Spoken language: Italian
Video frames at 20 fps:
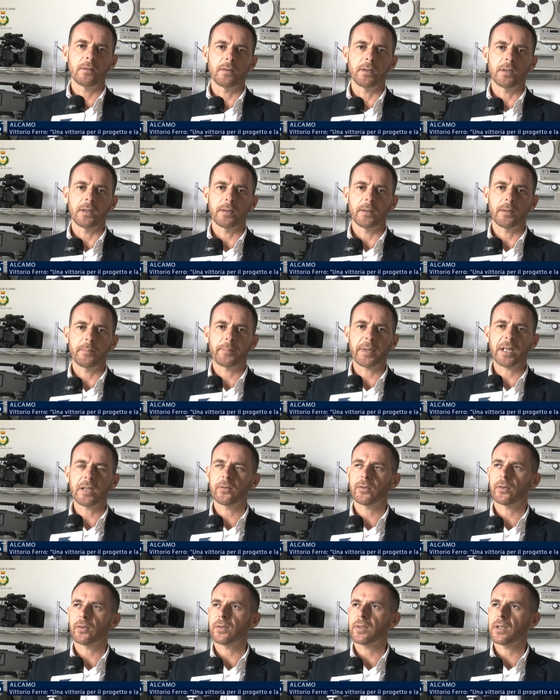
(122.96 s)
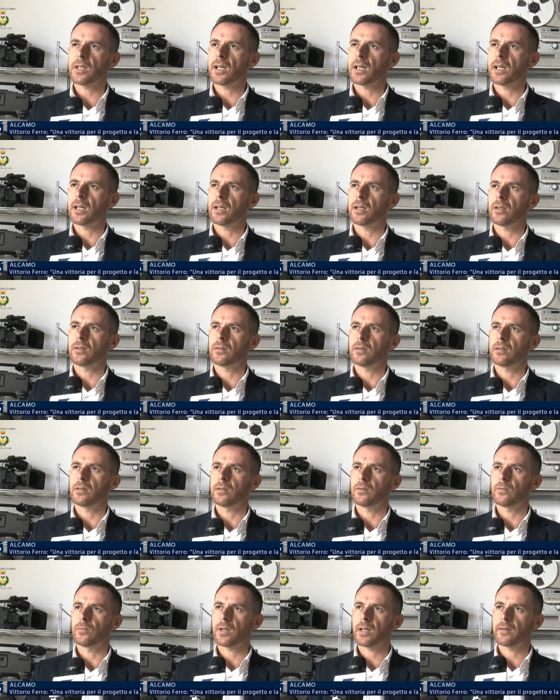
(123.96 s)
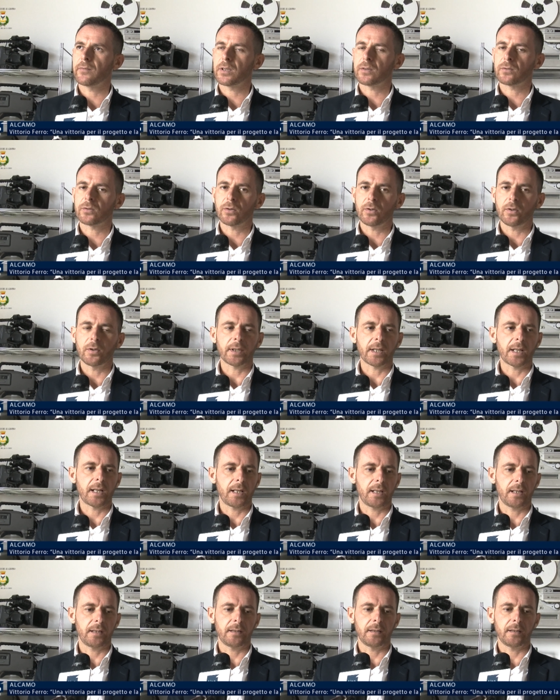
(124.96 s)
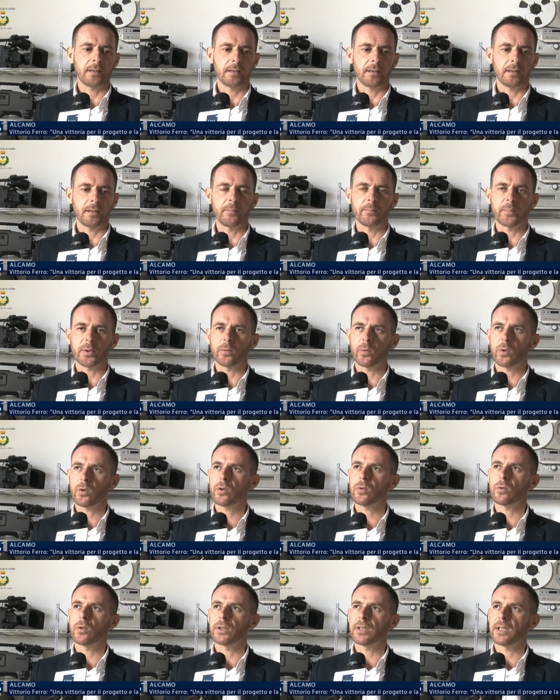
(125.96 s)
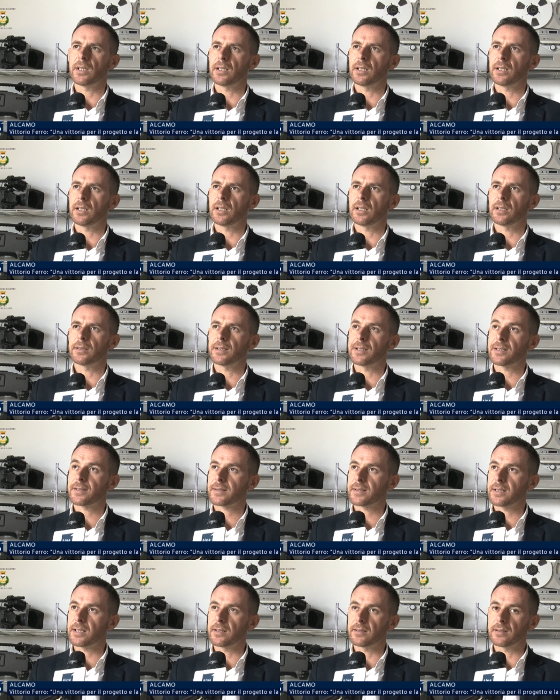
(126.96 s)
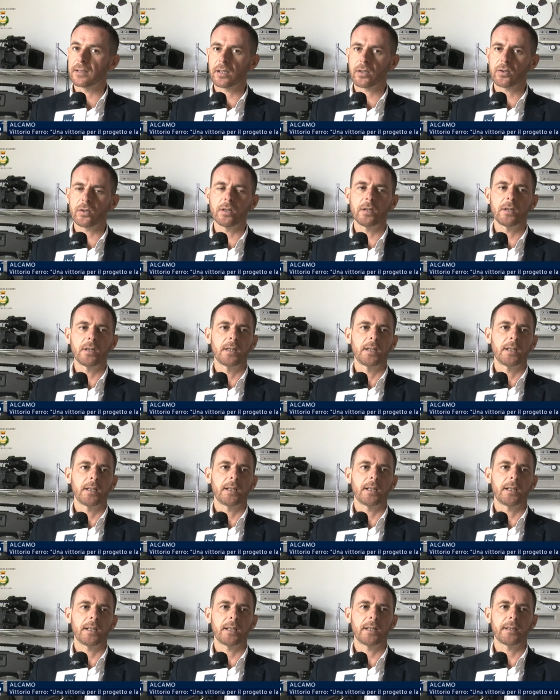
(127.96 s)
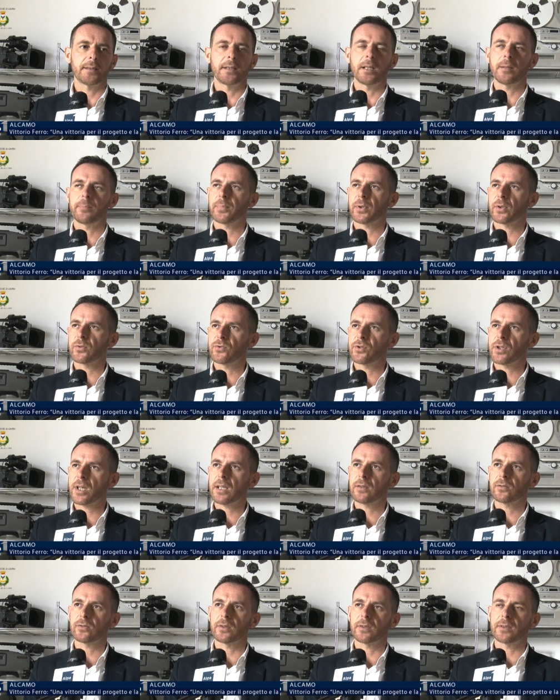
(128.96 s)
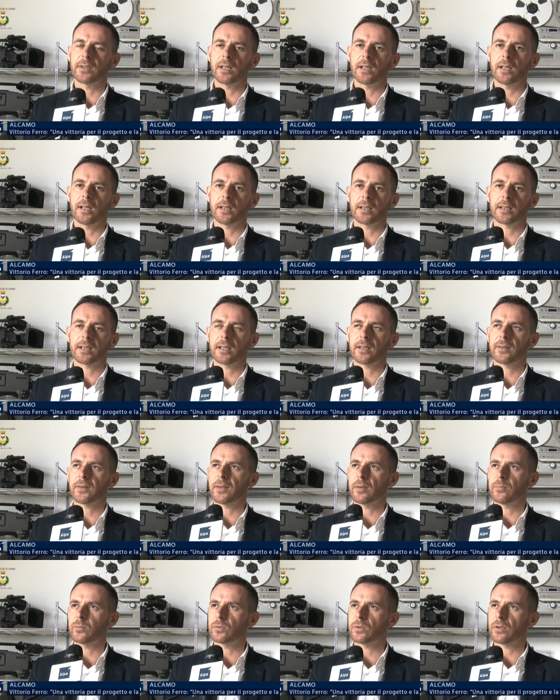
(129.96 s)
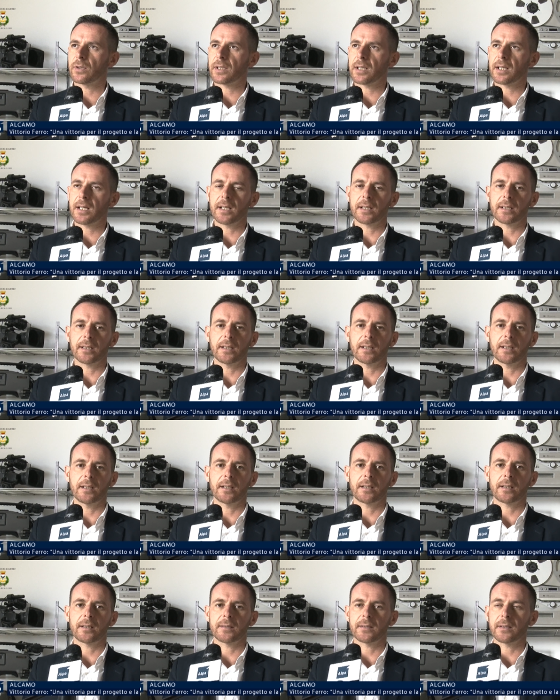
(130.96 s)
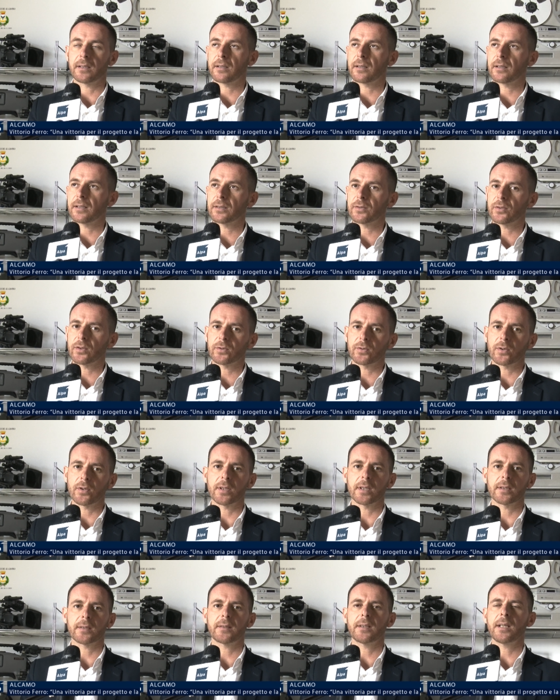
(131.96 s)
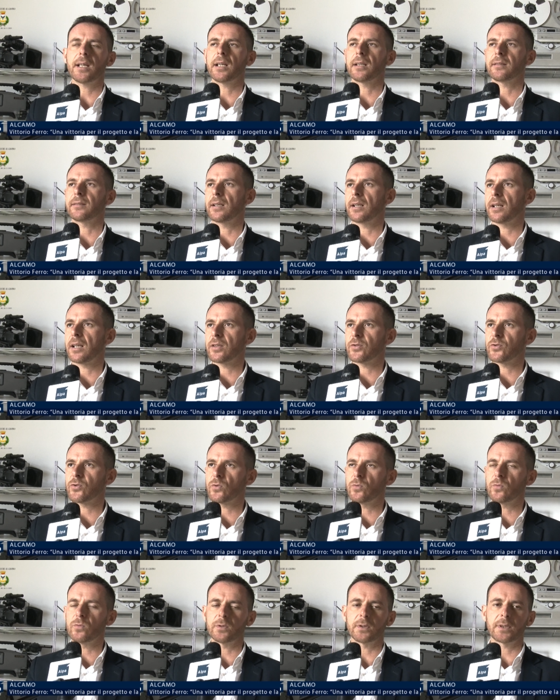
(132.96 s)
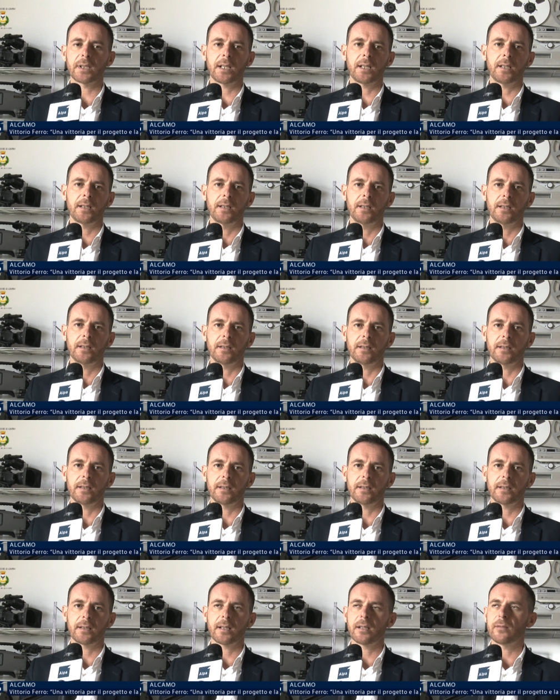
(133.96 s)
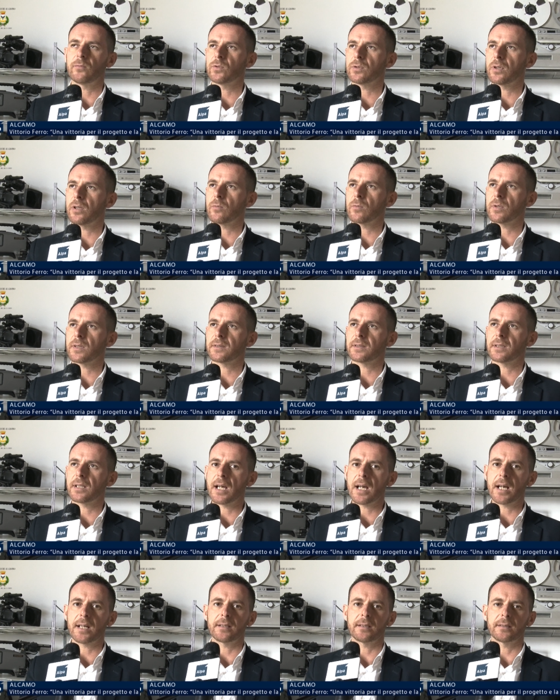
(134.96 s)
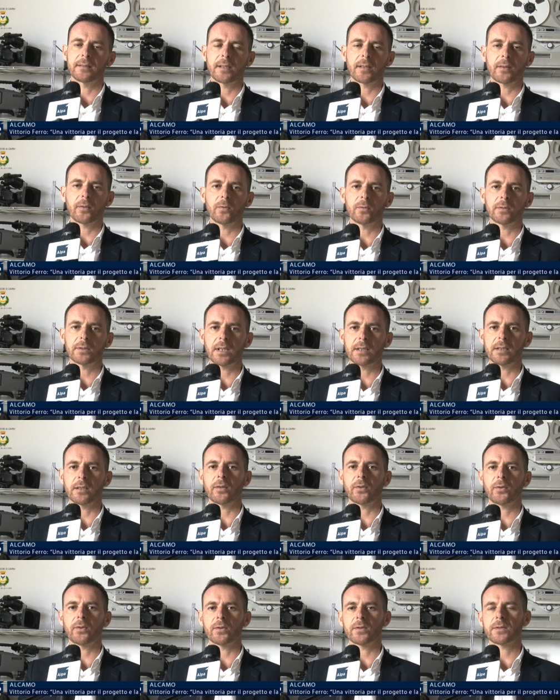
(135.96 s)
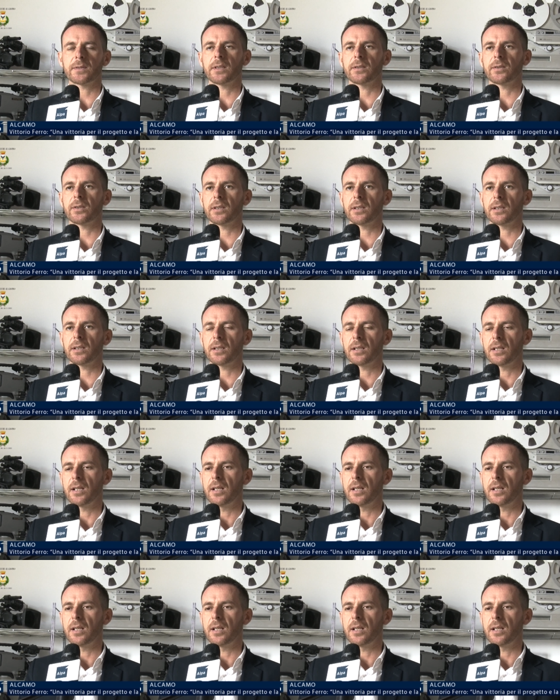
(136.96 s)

eh, penso sia uh, una vittoria eh, in primo luogo del, del sindaco, eh, del progetto de, che ha saputo creare e che si è creato attorno a sé, della giunta eh, che ha avuto in questi anni e dei risultati che sono stati,